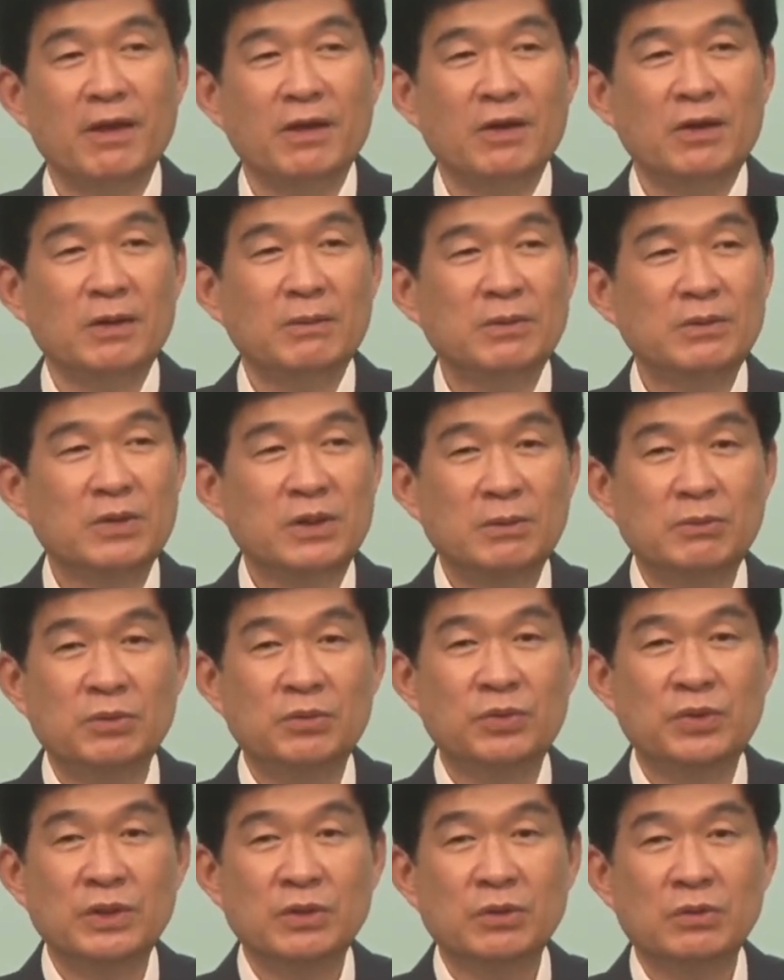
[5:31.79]
여러분 그러면
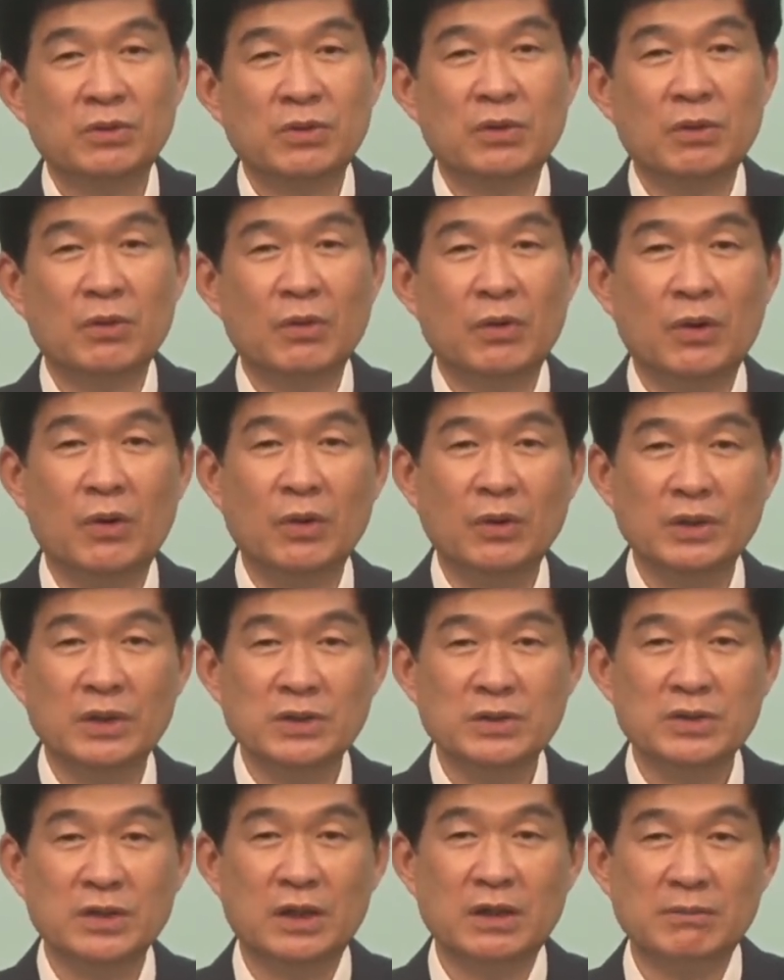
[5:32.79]
우리도 그렇고
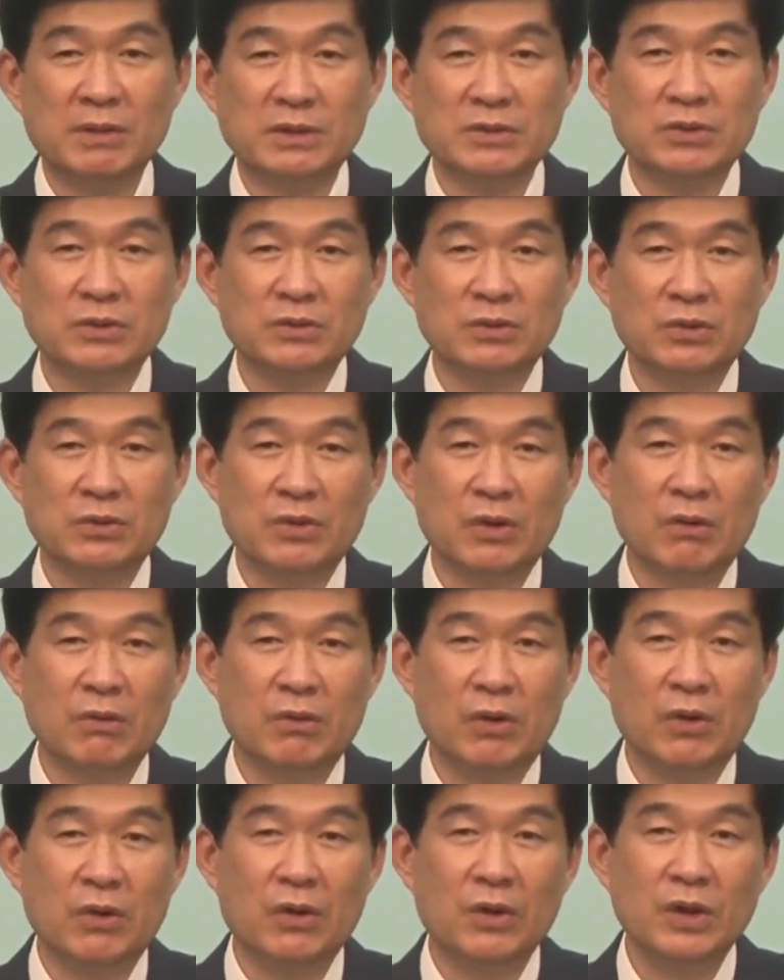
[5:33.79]
이스라엘 백성도
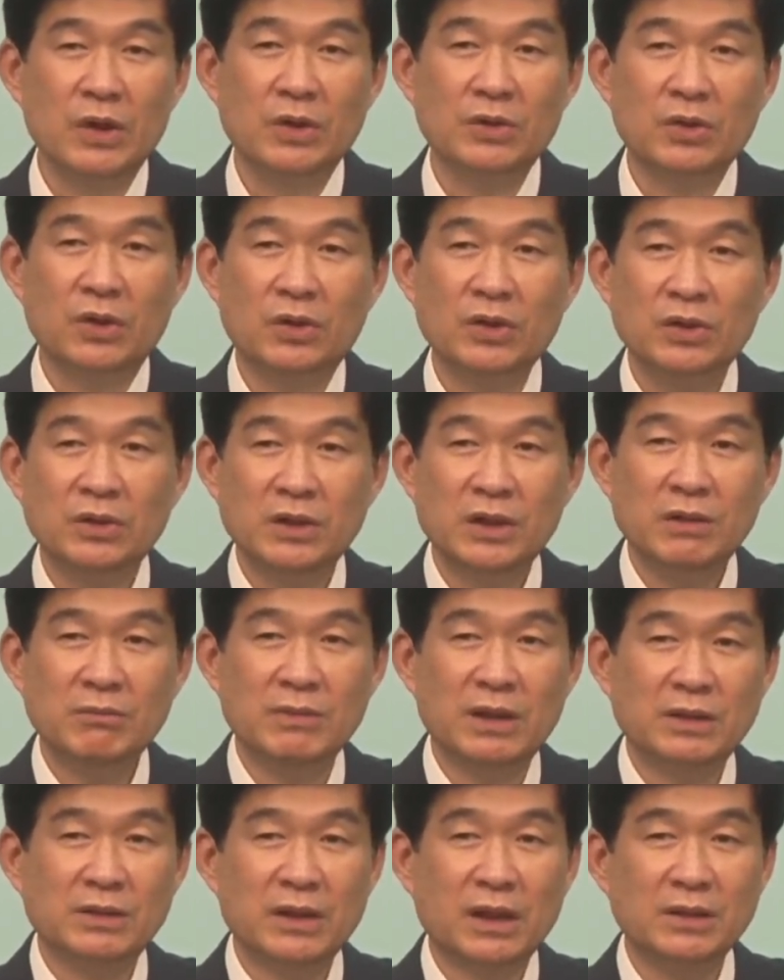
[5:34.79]
그렇고 너희들이
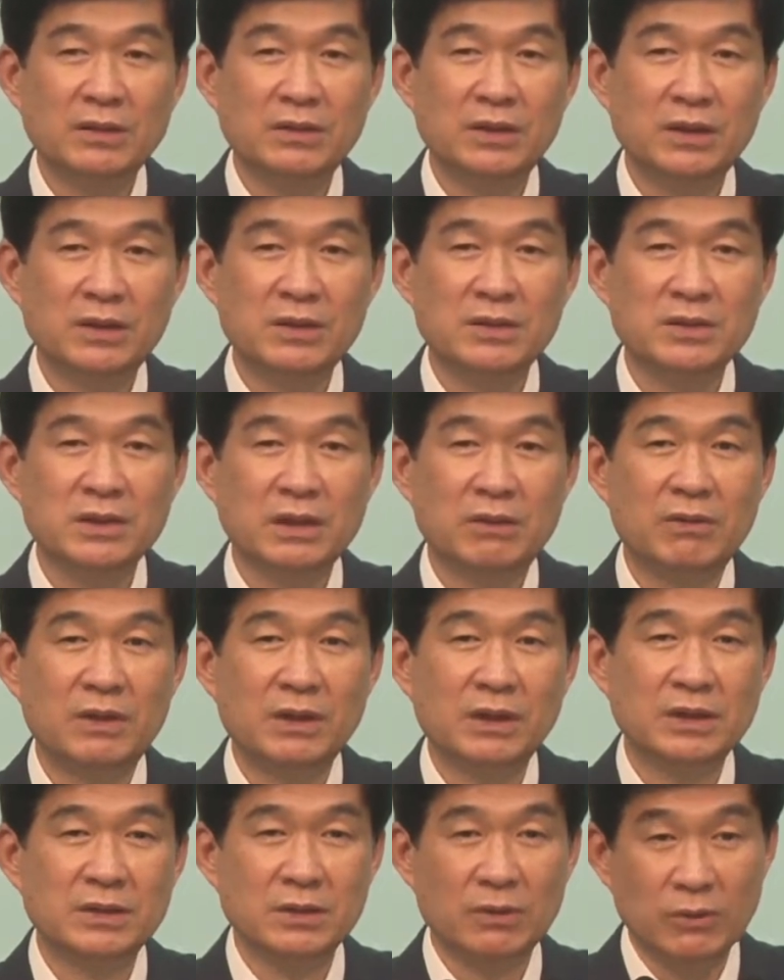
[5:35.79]
맞닥뜨리는
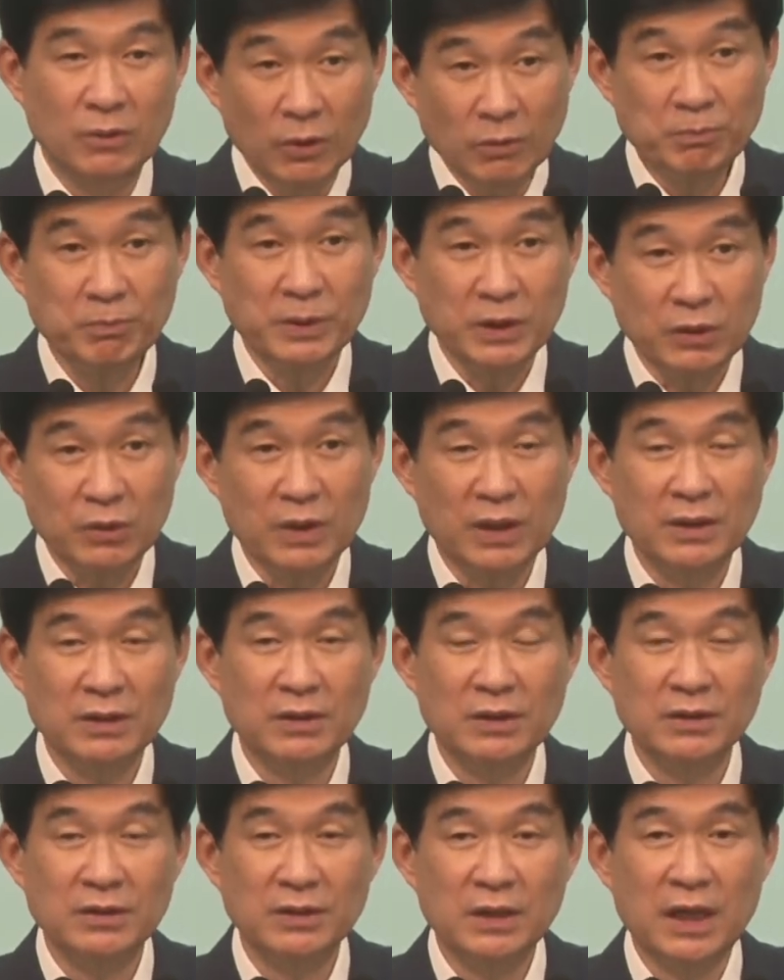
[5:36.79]
상황에서 꼭 필요한
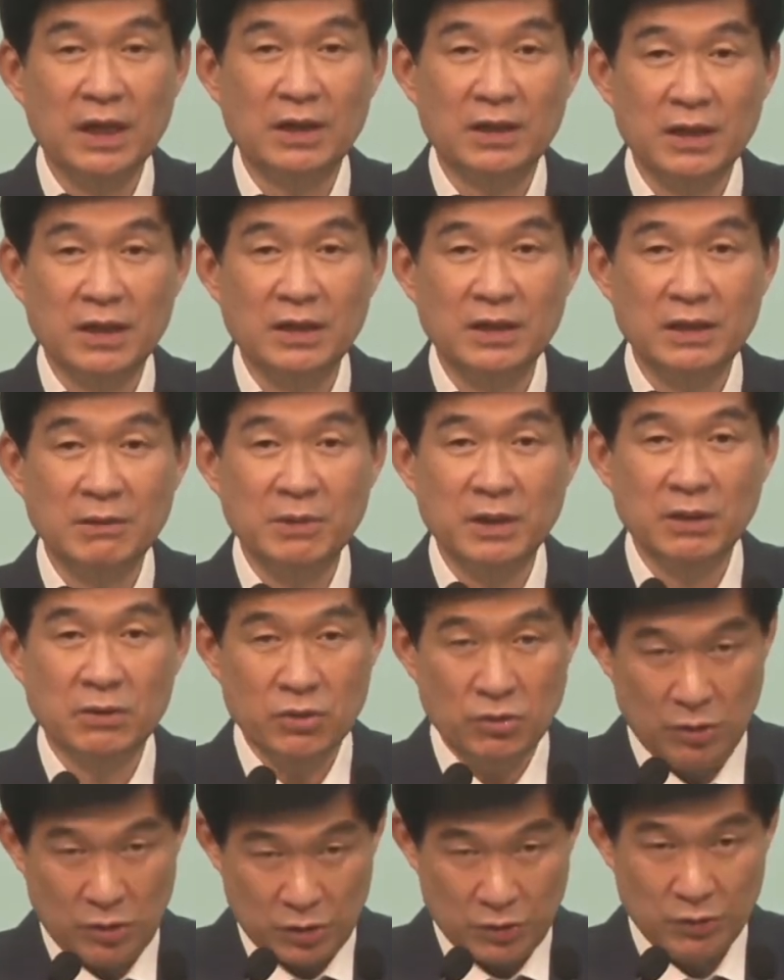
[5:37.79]
것은 하나님이
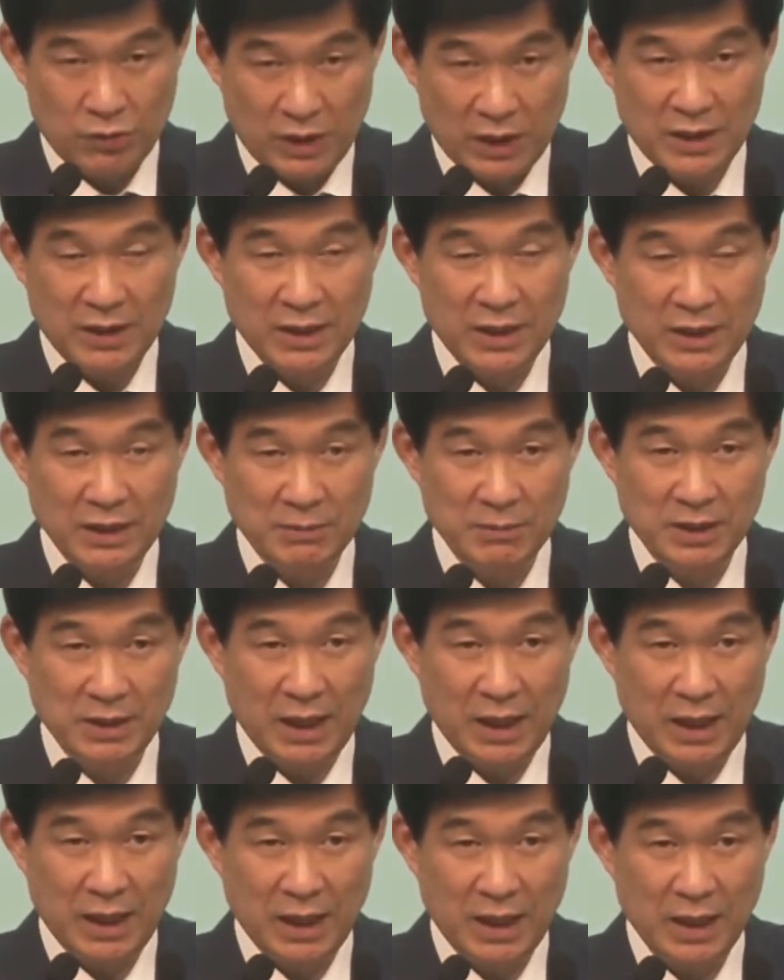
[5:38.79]
거룩한
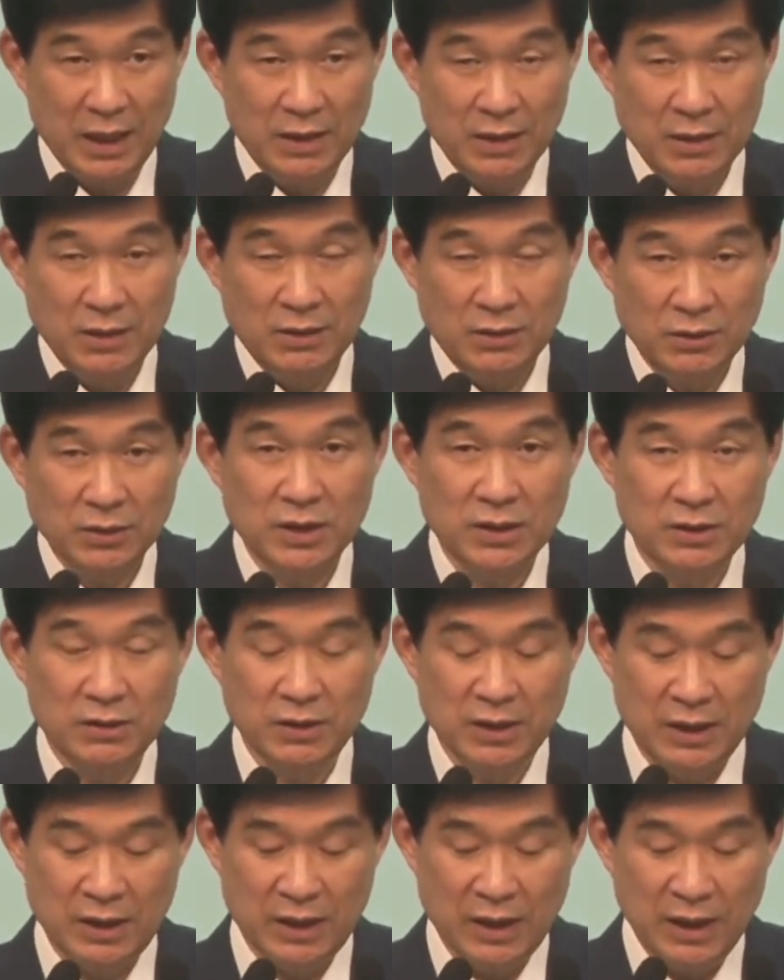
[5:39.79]
하나님이다. 이거
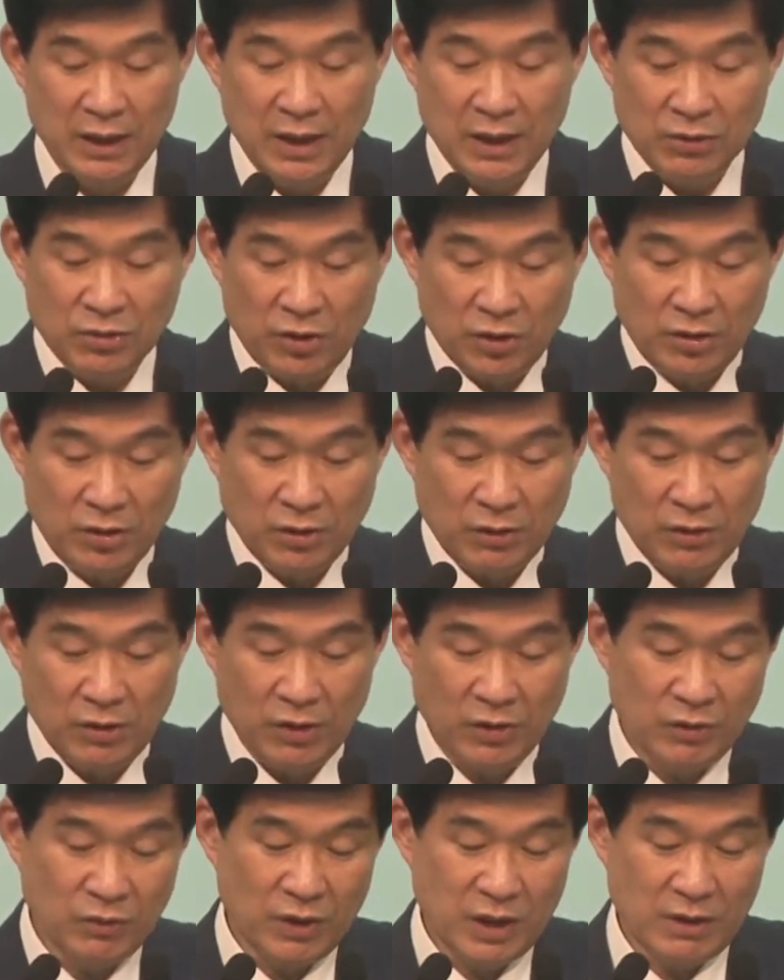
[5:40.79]
기억해라. 너희는
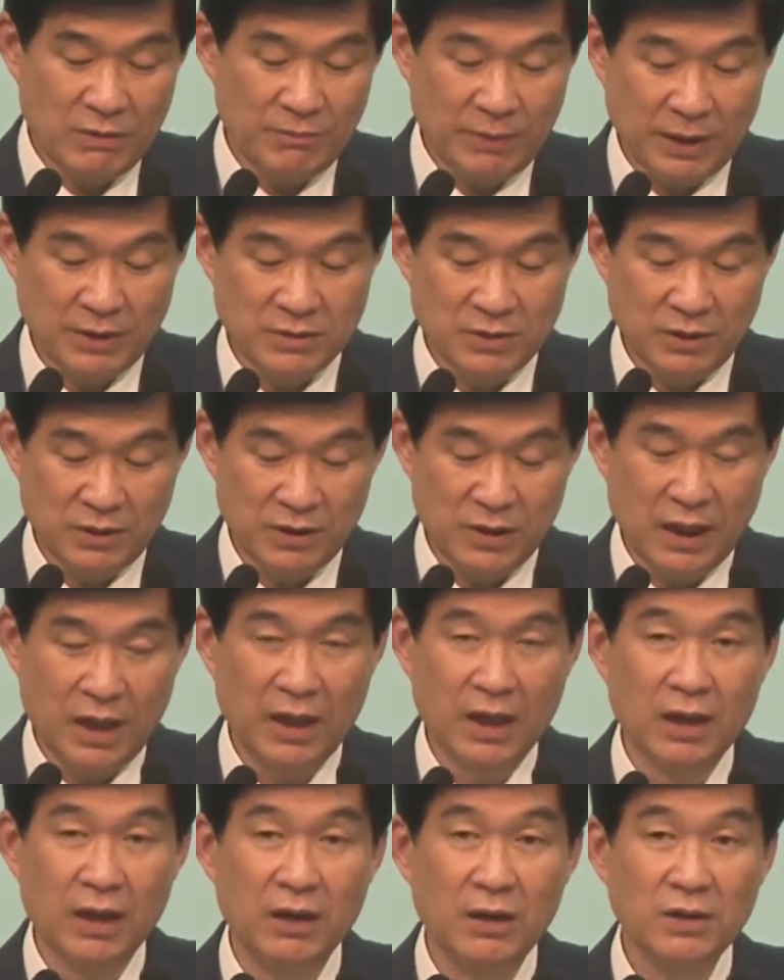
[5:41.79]
거룩한
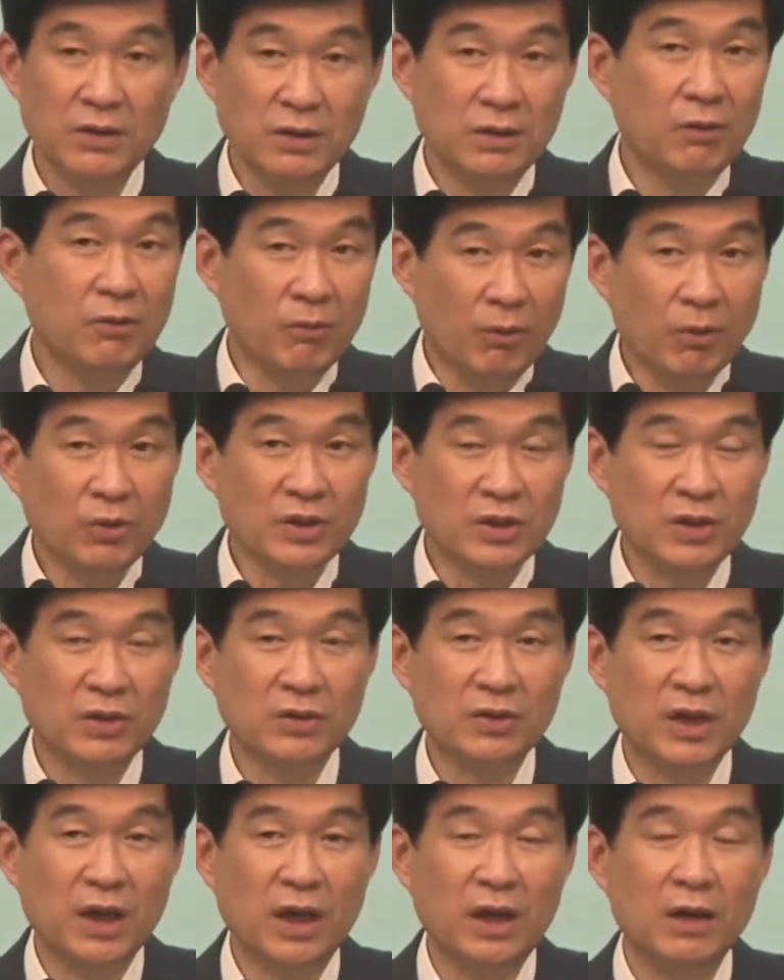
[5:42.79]
백성이다. 이거 꼭
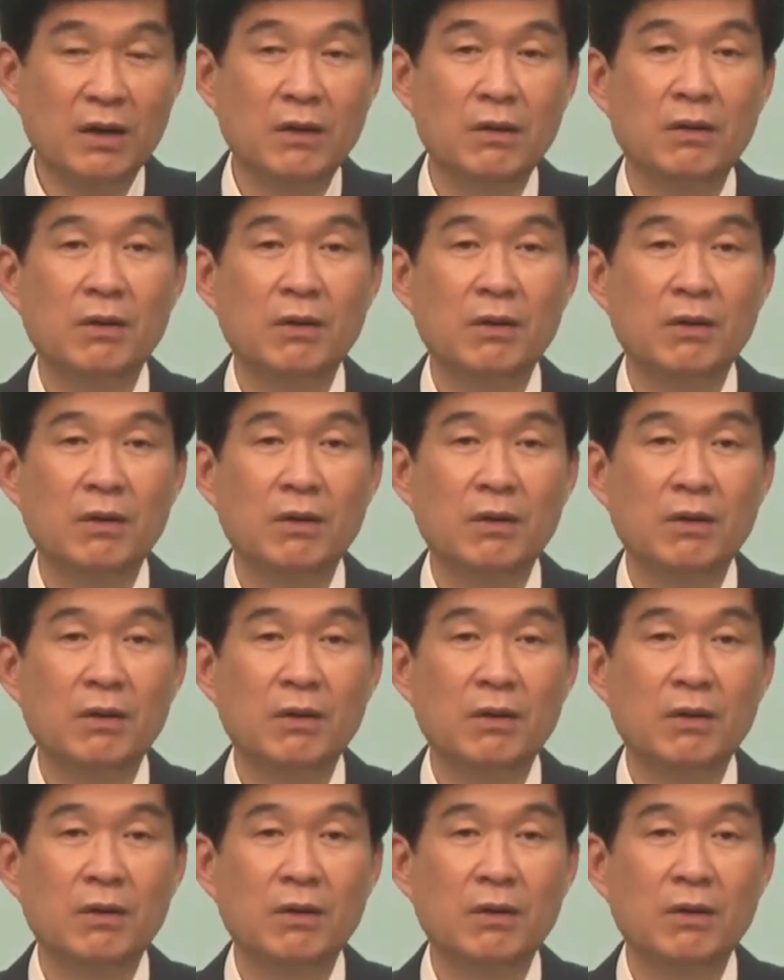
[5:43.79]
기억해.